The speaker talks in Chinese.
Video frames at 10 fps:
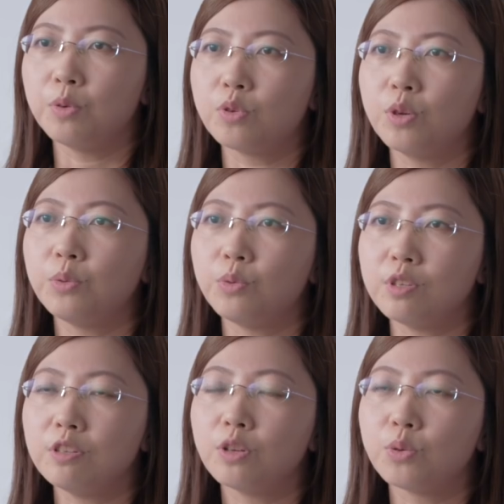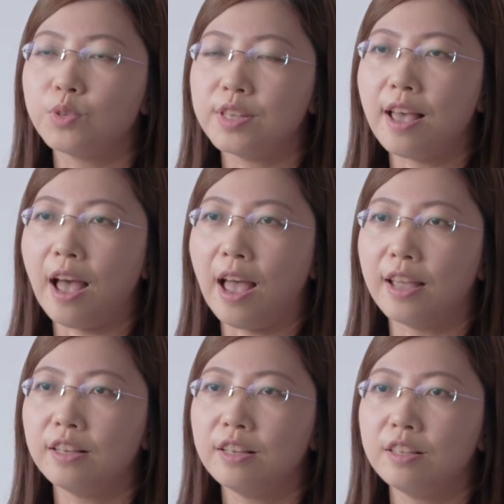比如说女性的乳腺
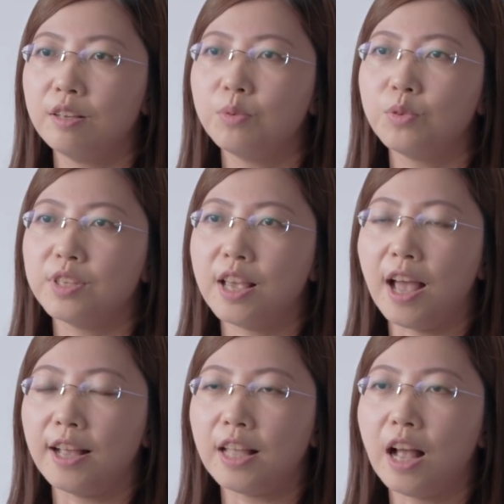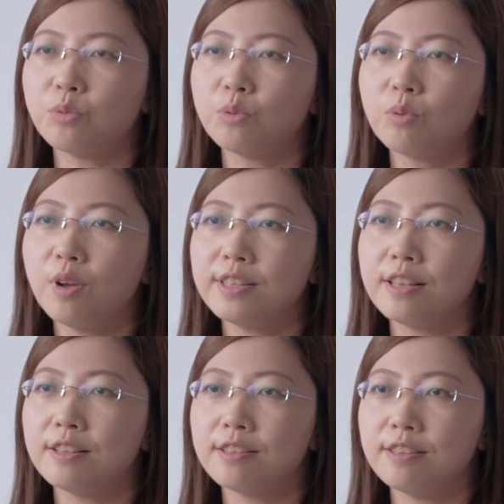癌。那么乳腺癌它最关
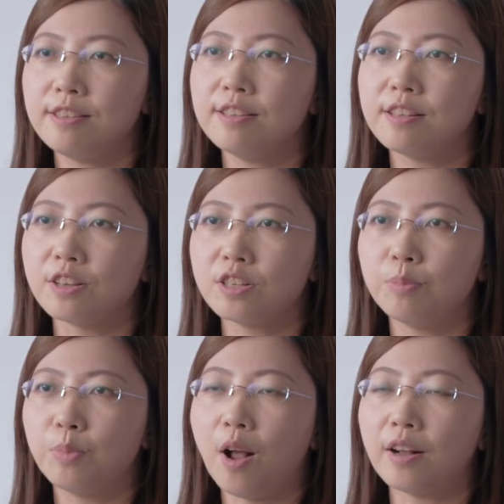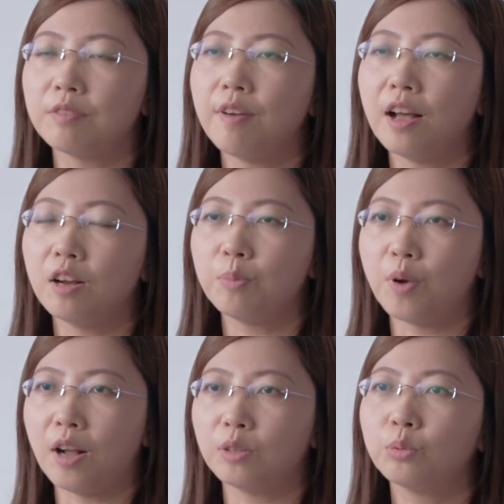键的基因呢是 BRCA1 和
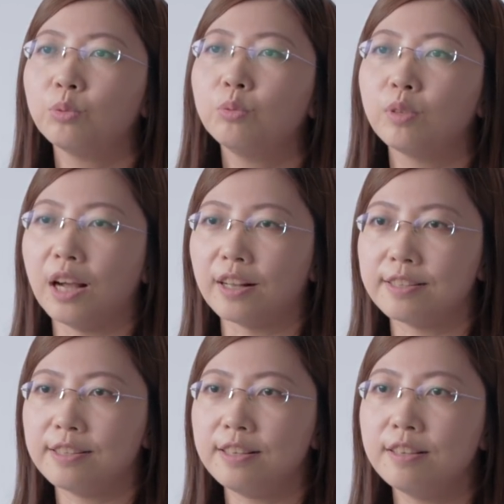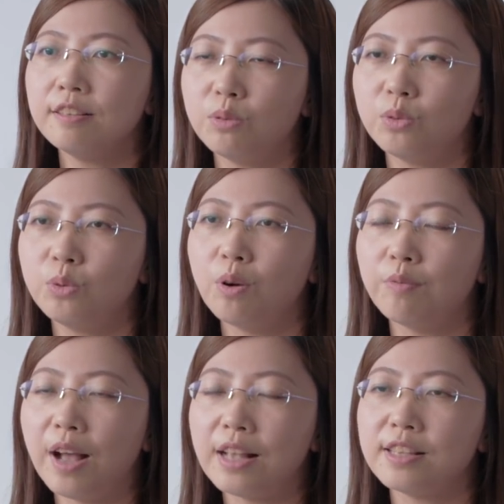BRCA2 两个基因。如果
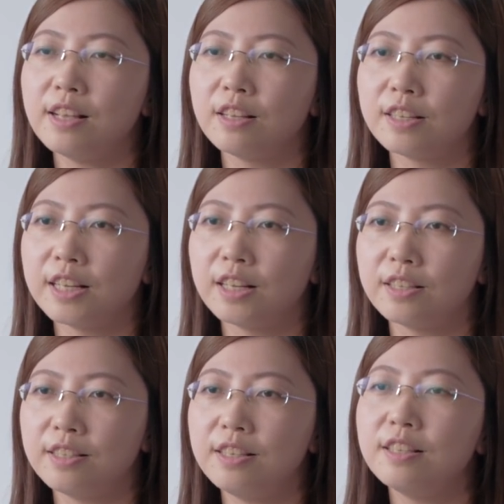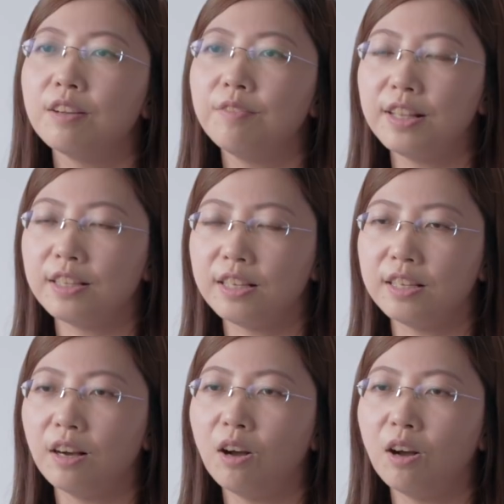发现了这个基因的问题以